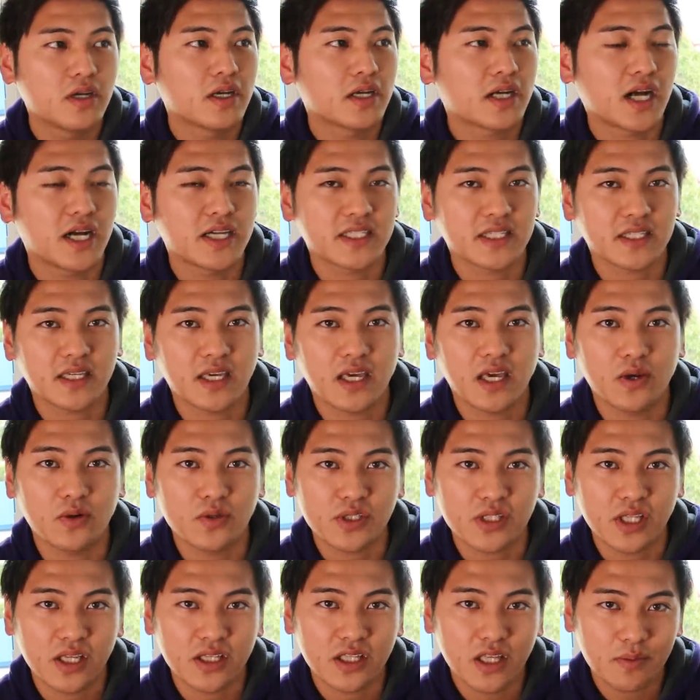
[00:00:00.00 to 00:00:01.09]
会社経営を
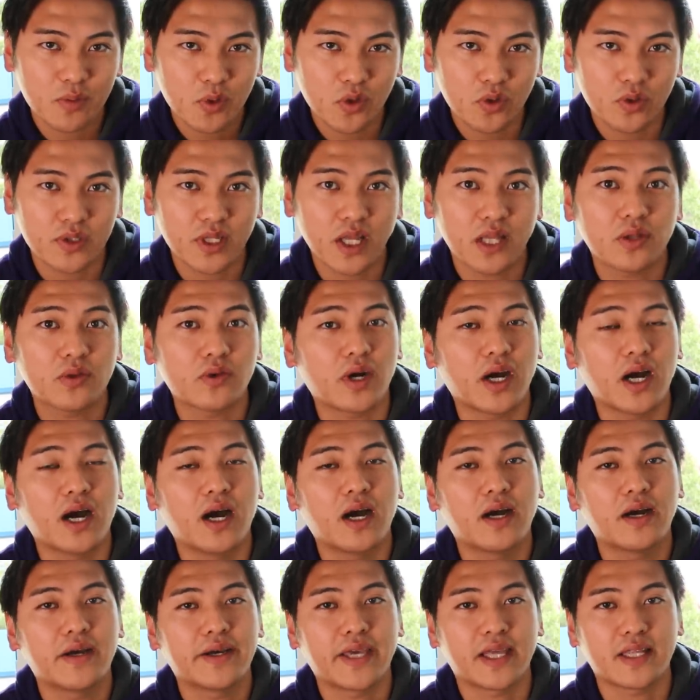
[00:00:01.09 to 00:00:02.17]
していてもなんと
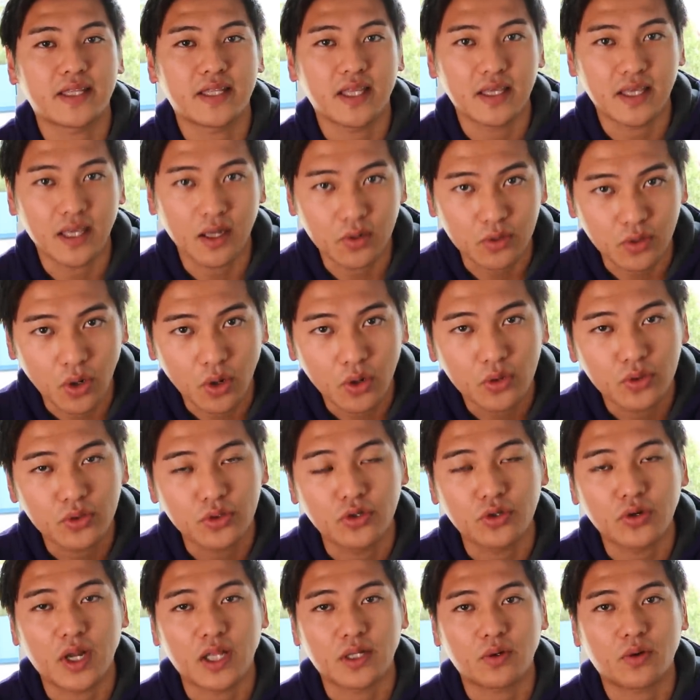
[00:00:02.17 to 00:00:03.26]
かやっていけるとい
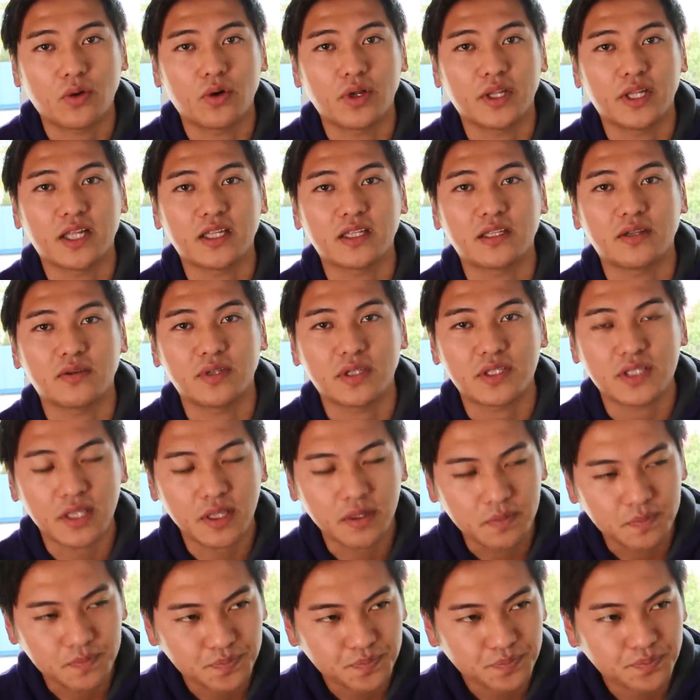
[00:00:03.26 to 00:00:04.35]
うようなところになってるんですね。